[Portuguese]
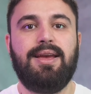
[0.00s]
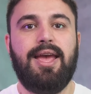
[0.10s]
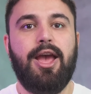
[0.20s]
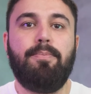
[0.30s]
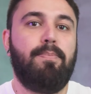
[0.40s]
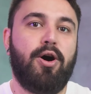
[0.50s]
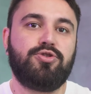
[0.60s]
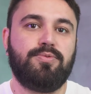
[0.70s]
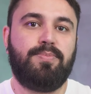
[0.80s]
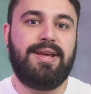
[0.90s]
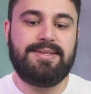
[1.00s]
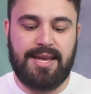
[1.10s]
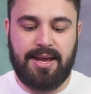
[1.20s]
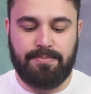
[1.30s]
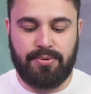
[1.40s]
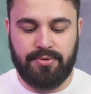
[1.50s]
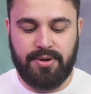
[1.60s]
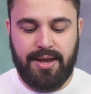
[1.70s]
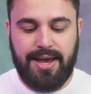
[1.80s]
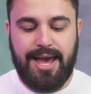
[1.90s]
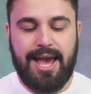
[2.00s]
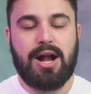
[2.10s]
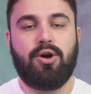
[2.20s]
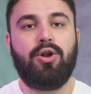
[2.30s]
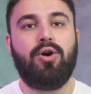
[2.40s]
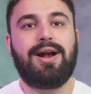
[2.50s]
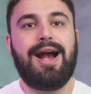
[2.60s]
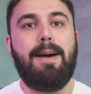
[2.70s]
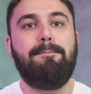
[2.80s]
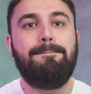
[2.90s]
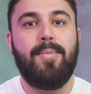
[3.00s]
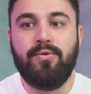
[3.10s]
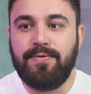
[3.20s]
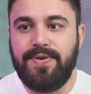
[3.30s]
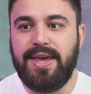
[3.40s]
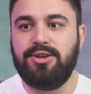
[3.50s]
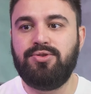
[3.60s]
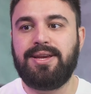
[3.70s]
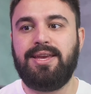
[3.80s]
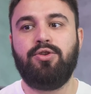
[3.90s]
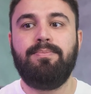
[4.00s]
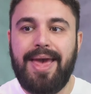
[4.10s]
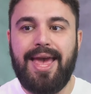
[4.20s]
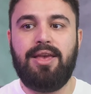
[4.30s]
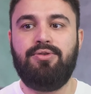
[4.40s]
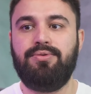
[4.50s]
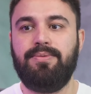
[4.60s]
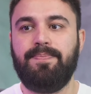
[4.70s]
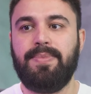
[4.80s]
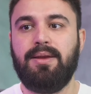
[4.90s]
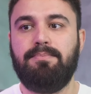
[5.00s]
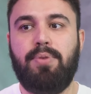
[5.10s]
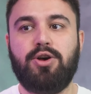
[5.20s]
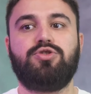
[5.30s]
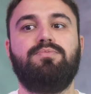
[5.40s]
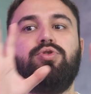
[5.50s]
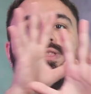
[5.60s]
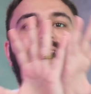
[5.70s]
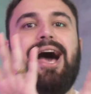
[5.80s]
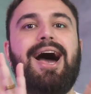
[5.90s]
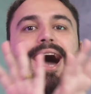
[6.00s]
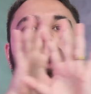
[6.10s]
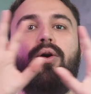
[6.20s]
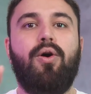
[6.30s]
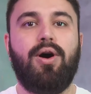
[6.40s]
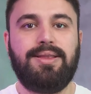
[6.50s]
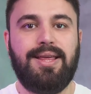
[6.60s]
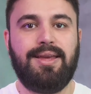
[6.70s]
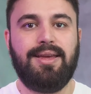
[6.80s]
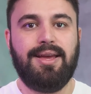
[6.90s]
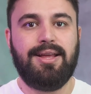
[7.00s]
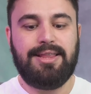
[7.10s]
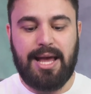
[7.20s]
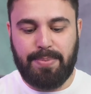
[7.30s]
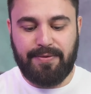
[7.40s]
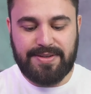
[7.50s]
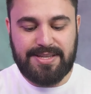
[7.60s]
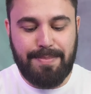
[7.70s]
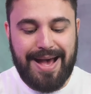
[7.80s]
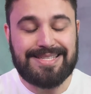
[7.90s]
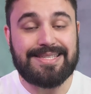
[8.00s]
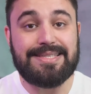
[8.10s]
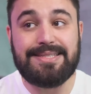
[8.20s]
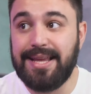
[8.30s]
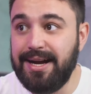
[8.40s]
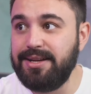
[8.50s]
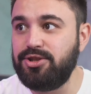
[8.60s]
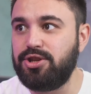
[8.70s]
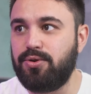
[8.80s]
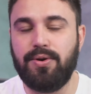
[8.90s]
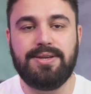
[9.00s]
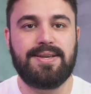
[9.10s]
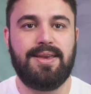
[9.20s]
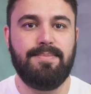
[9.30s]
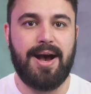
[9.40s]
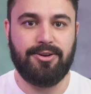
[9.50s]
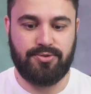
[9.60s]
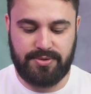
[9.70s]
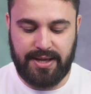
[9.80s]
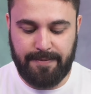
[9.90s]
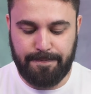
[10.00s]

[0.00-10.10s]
eu posso, por exemplo, é, colocar um vídeo aqui no meio, posso mudar a ordem, dá para fazer bastante coisa aqui embaixo, tá?